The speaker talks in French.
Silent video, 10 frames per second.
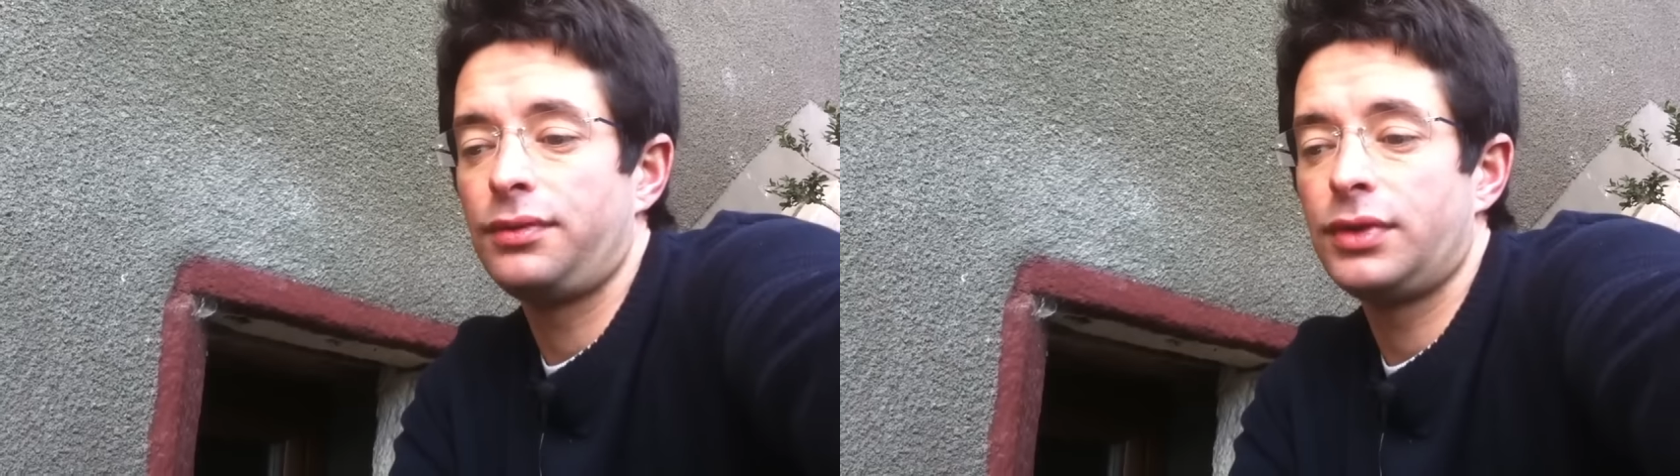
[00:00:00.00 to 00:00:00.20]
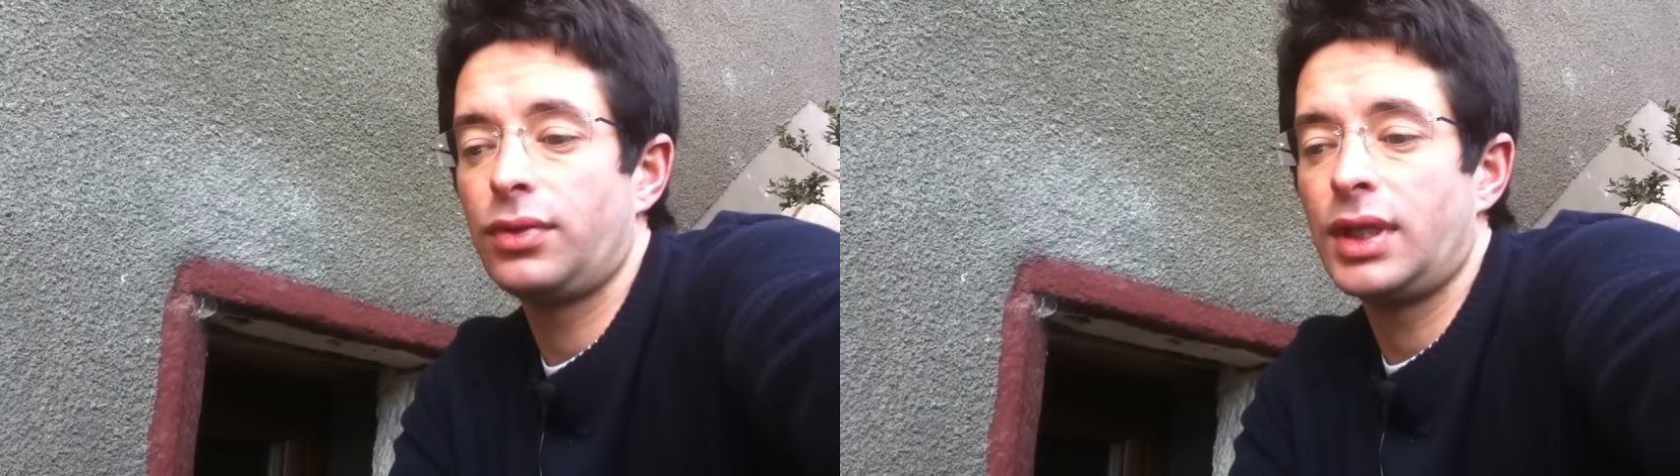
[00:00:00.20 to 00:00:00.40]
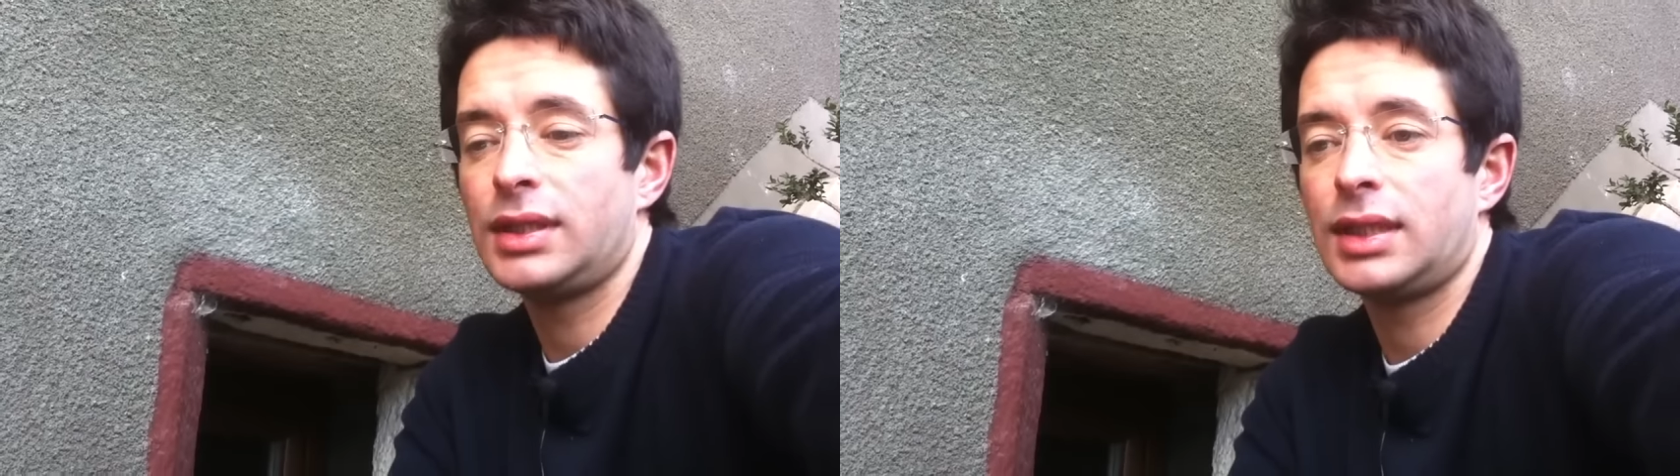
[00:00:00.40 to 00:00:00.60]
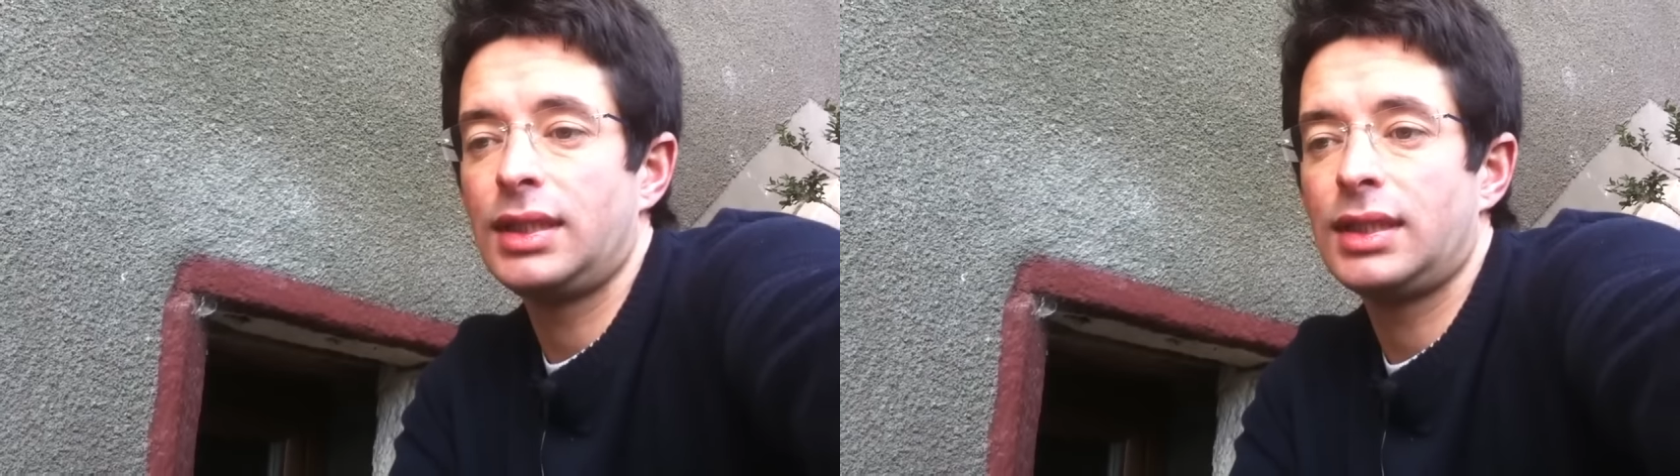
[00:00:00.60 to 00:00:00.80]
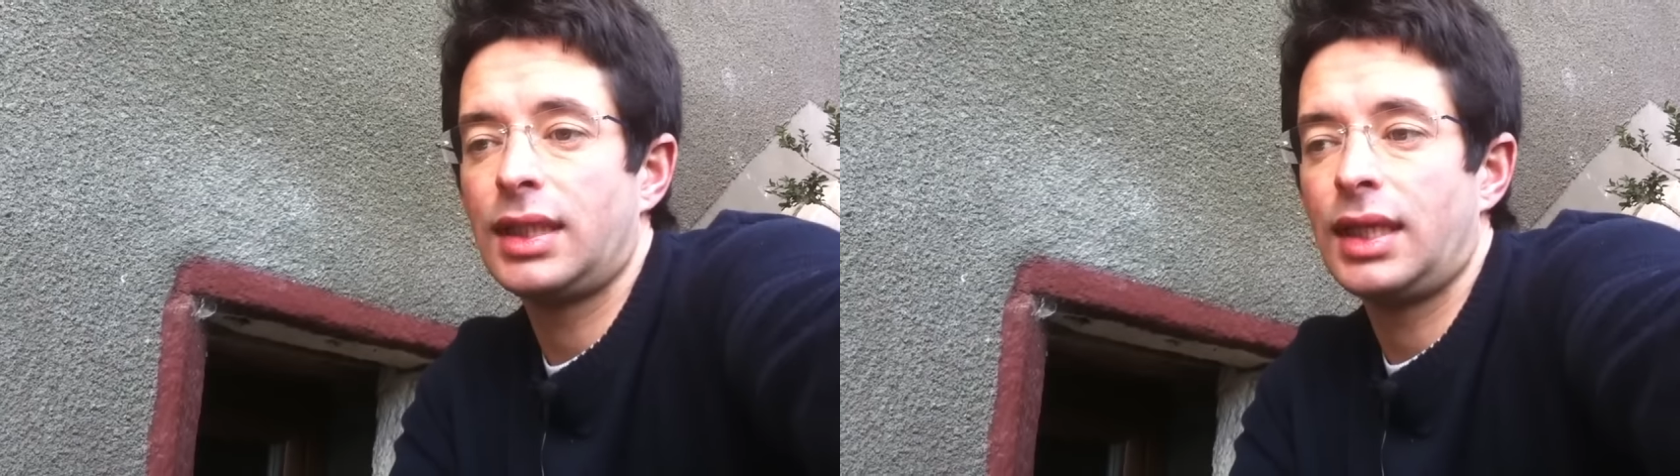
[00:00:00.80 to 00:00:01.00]

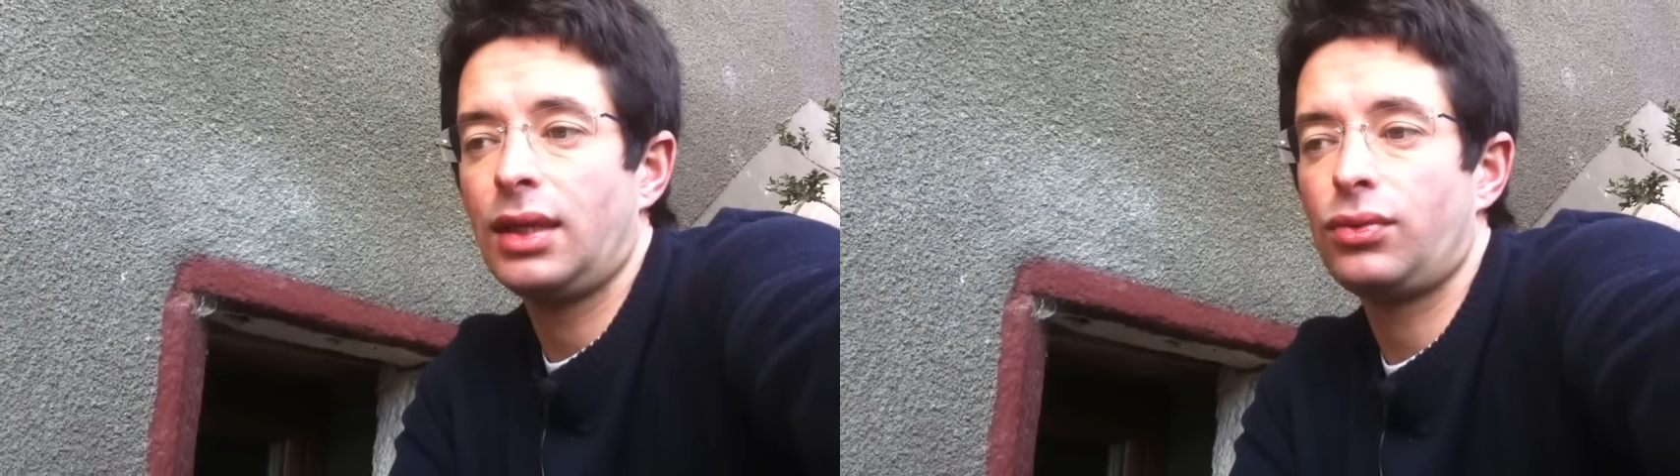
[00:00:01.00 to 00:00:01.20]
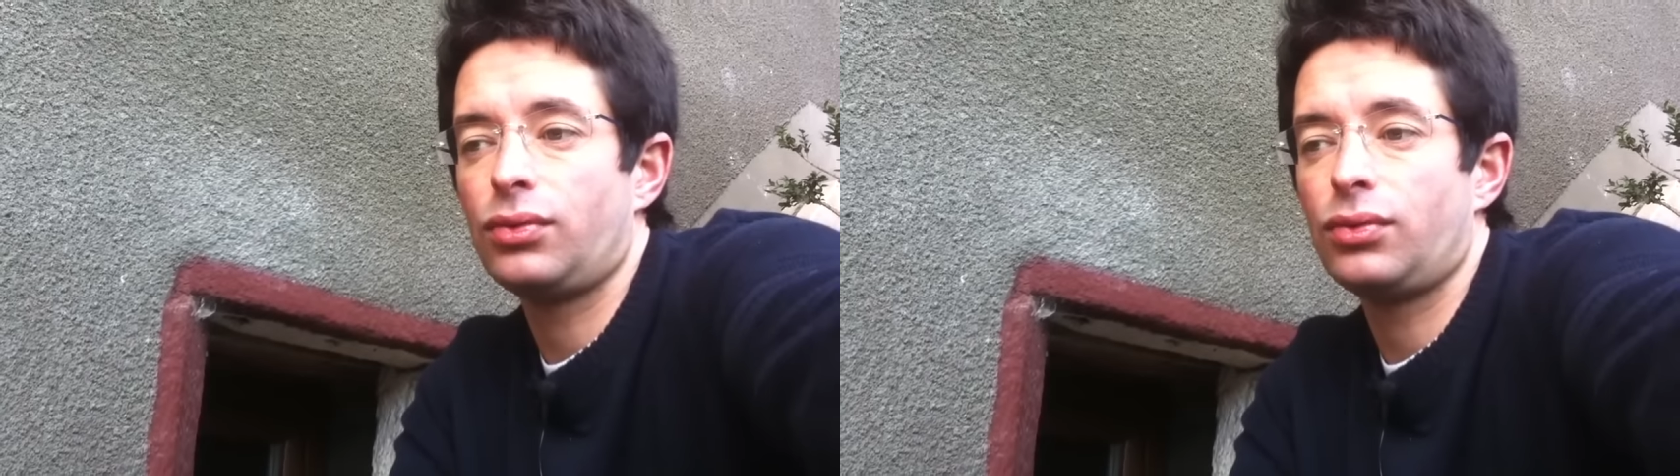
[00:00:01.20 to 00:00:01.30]
phytosanitaires